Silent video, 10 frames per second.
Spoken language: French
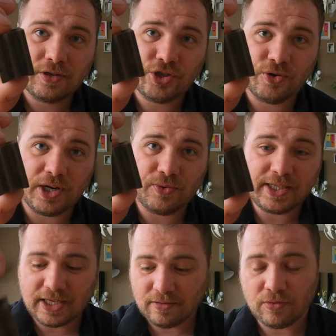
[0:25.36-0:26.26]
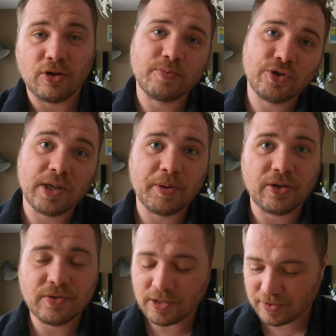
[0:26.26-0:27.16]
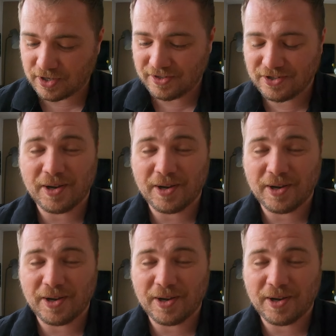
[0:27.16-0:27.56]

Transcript: chocolat noisette. Heureusement qu'il n'y en a pas 36 parce que